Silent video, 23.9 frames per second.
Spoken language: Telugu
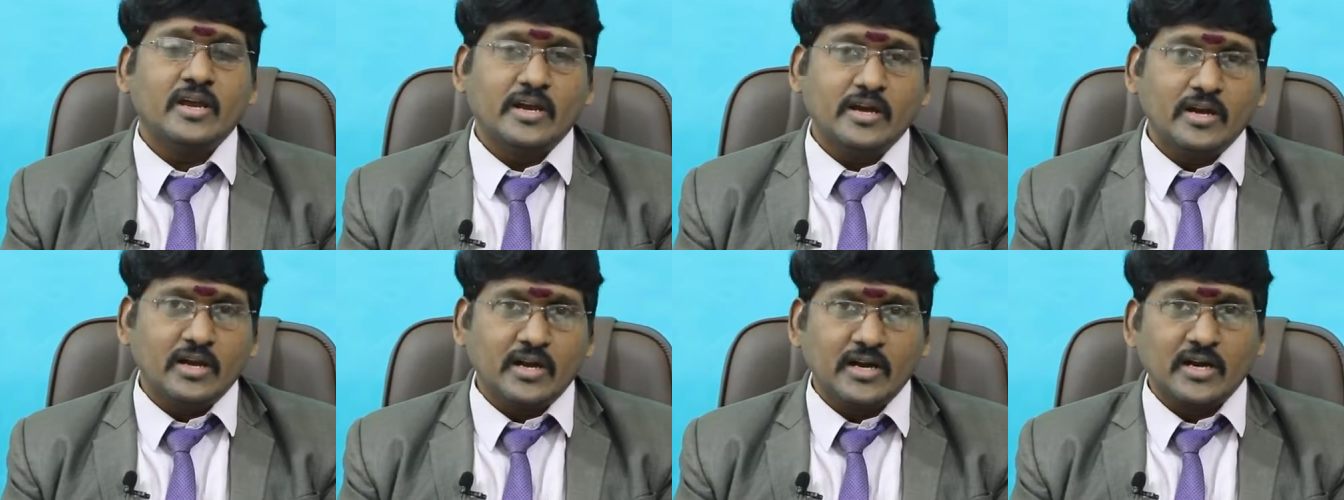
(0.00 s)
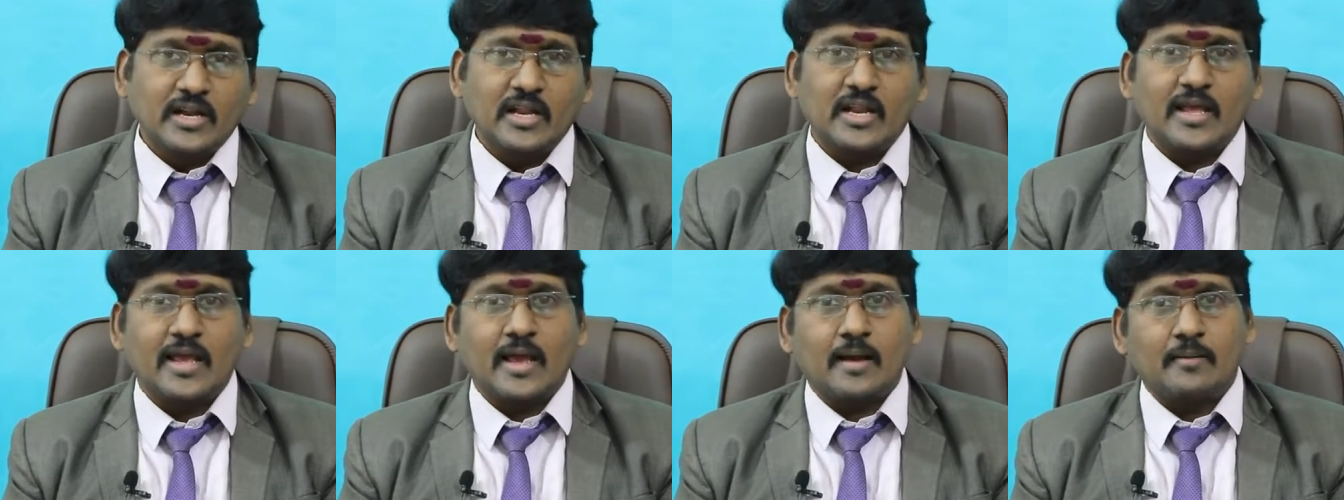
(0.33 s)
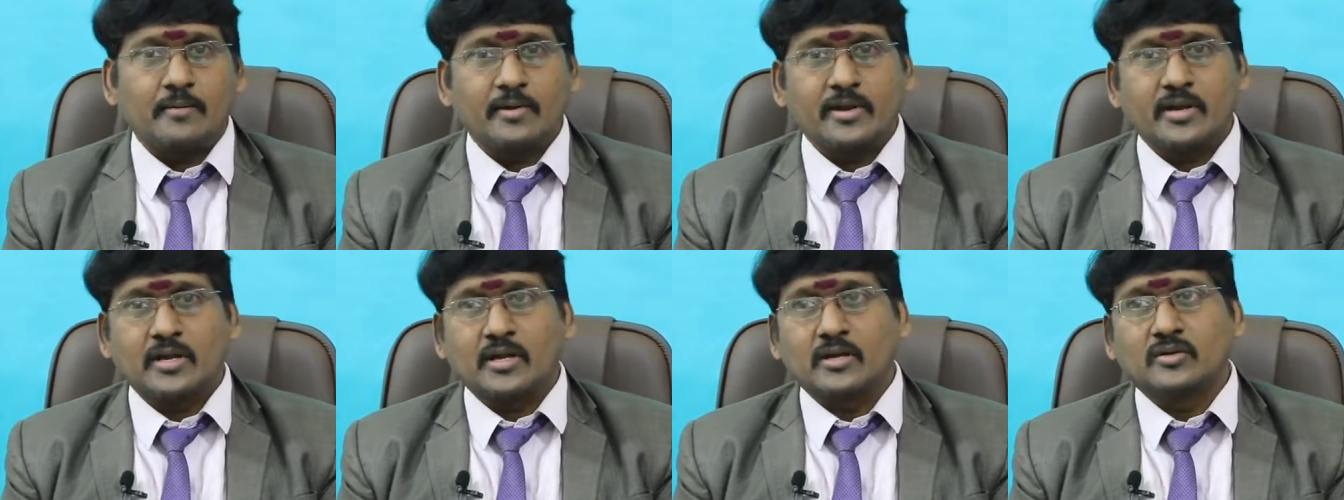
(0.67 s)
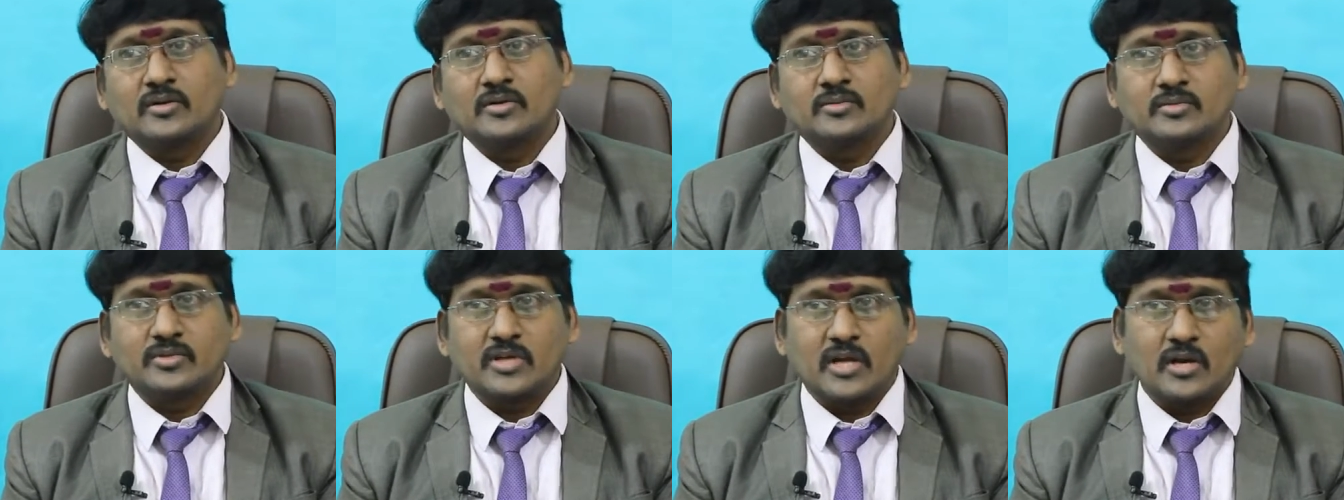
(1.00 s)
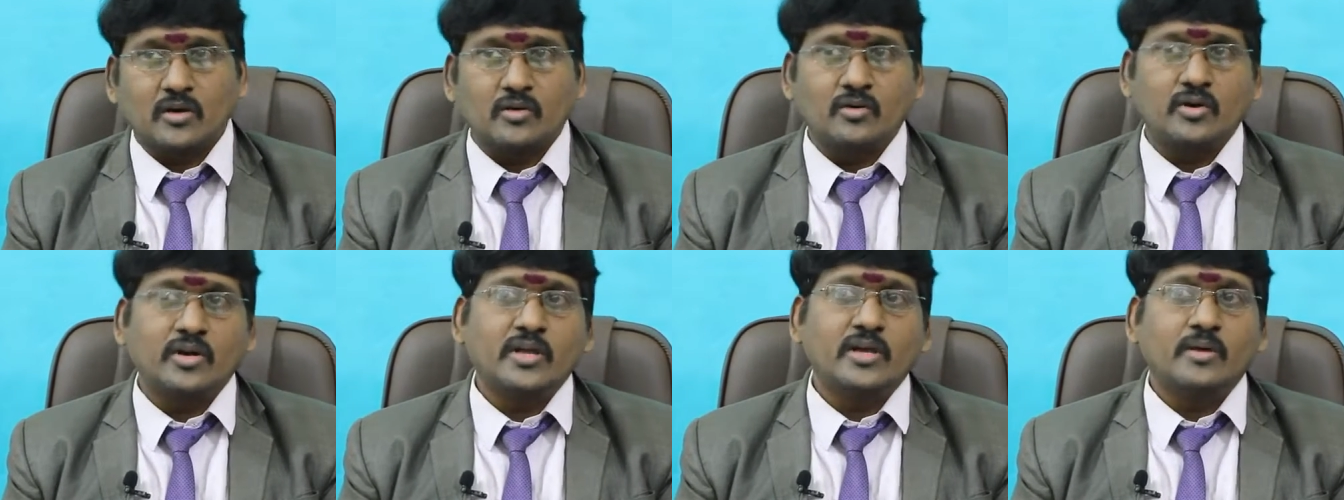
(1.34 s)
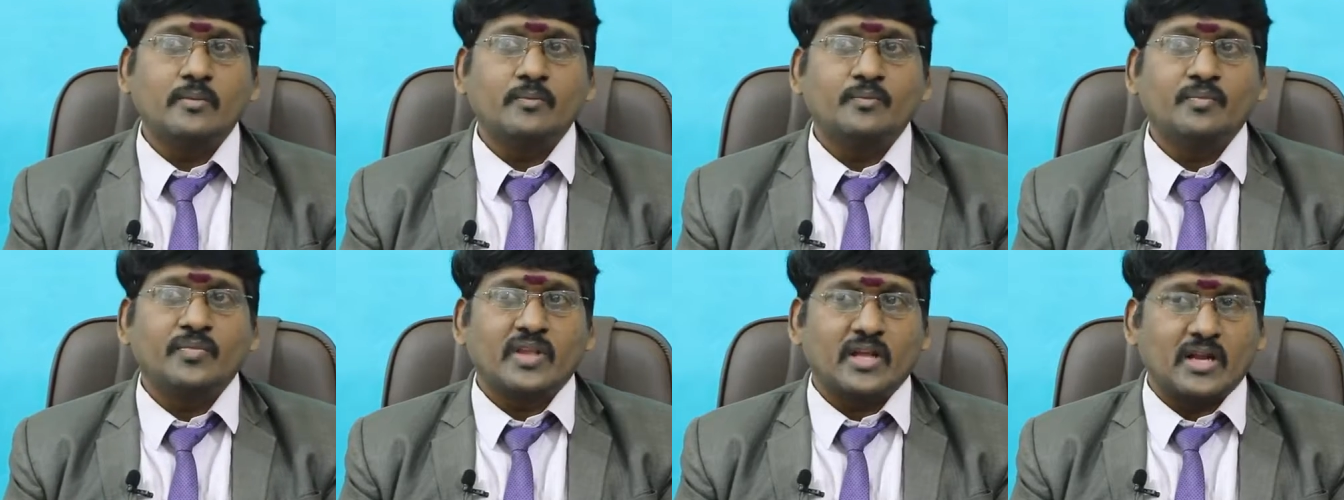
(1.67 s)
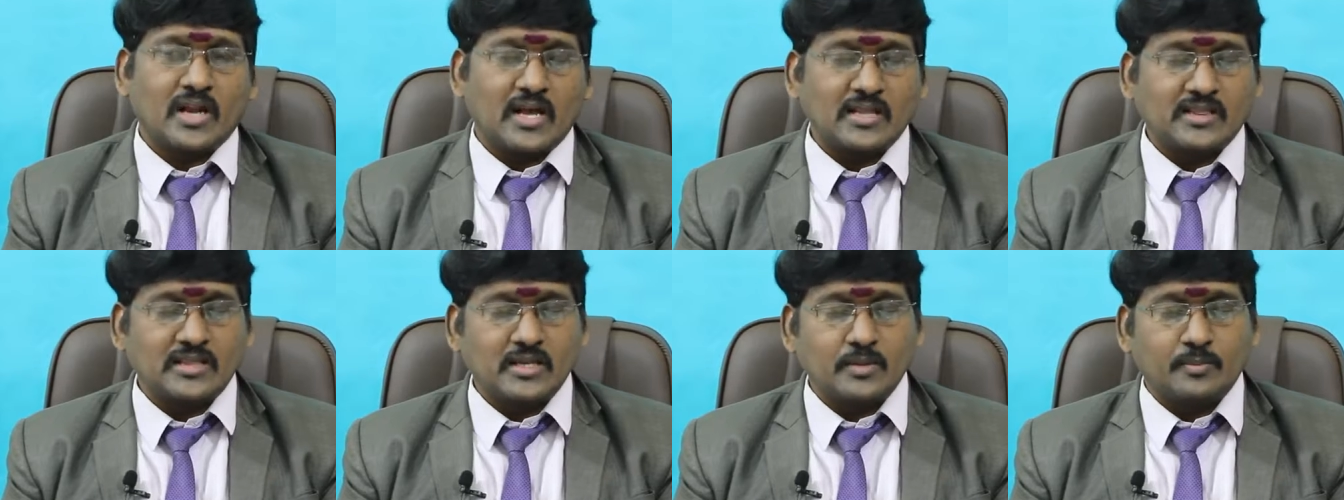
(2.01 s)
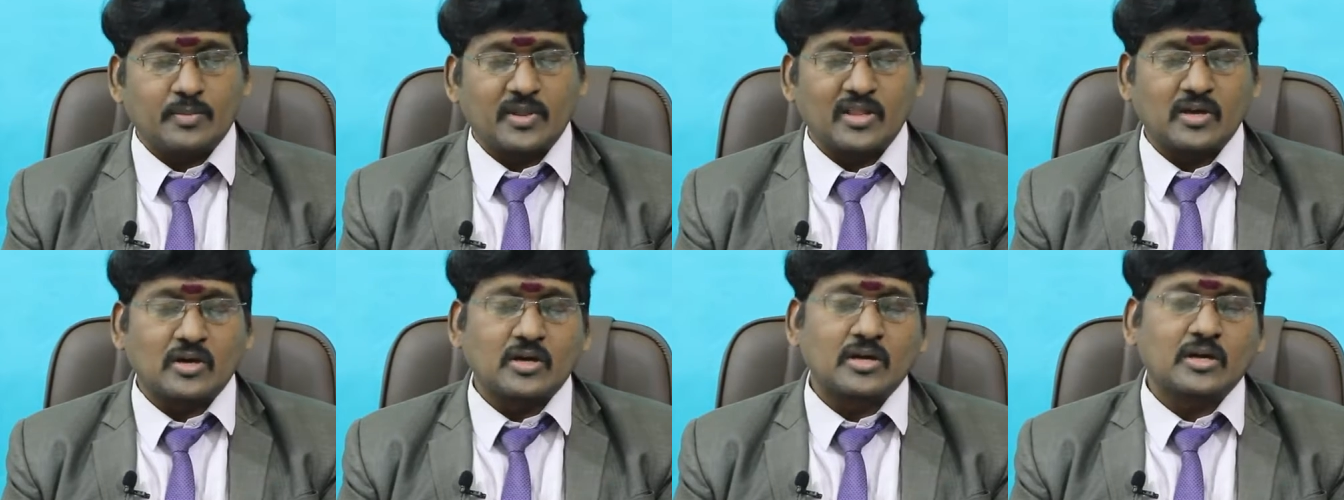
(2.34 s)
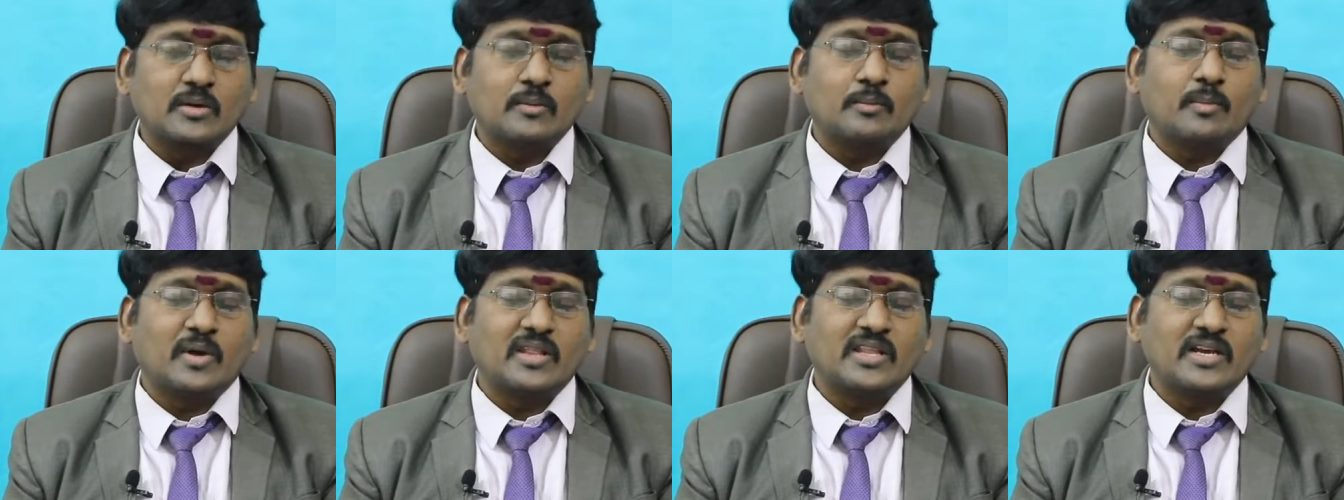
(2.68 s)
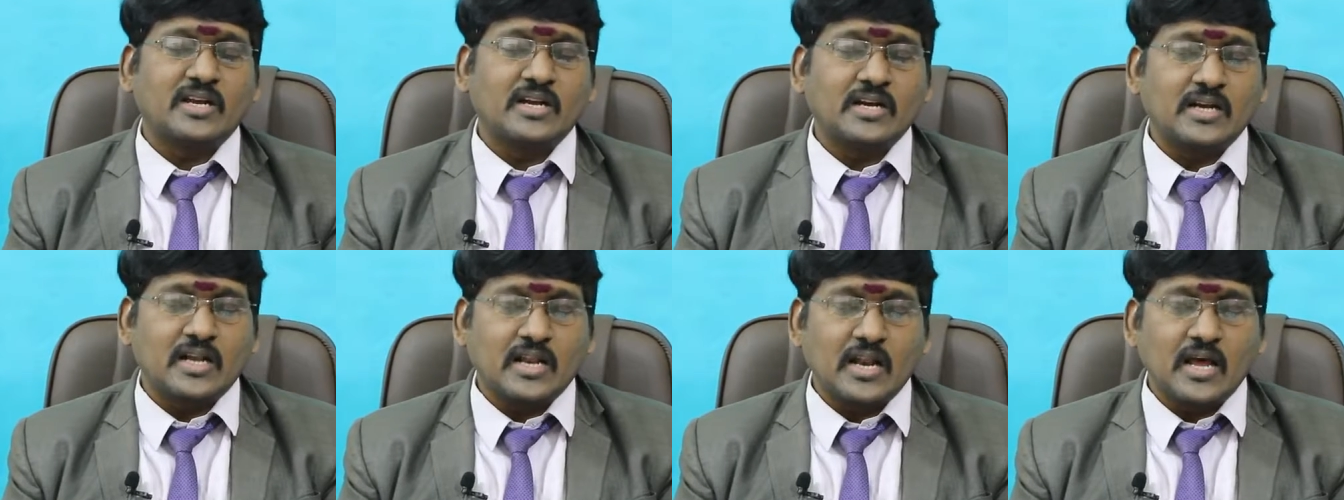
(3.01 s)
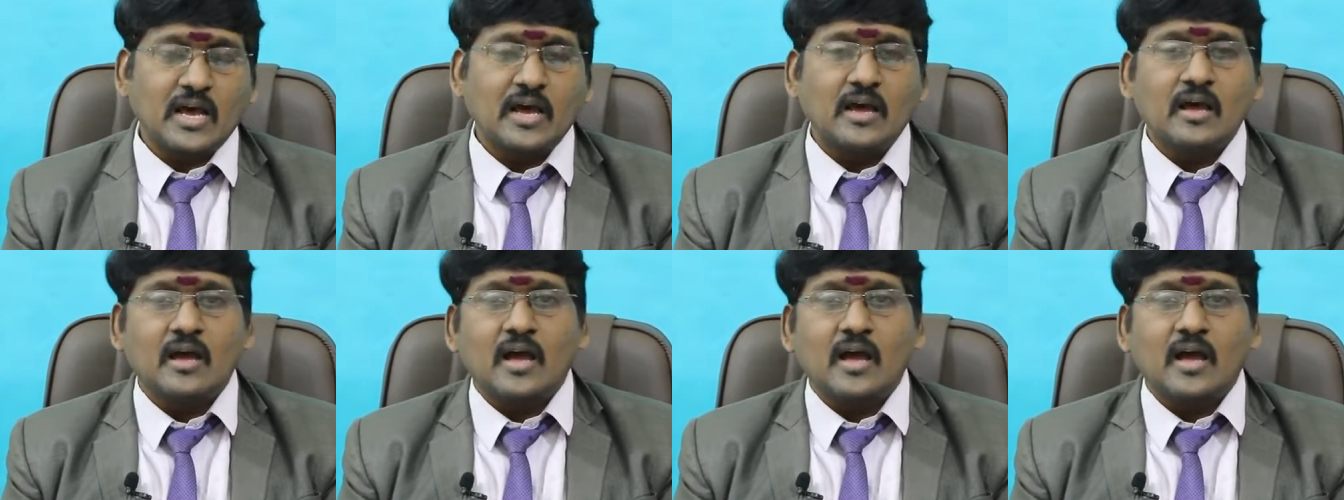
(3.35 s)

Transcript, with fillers: ఏడు గంటల యాభై నాలుగు నిమిషాల నుండి రాత్రి పది గంట పది గంటల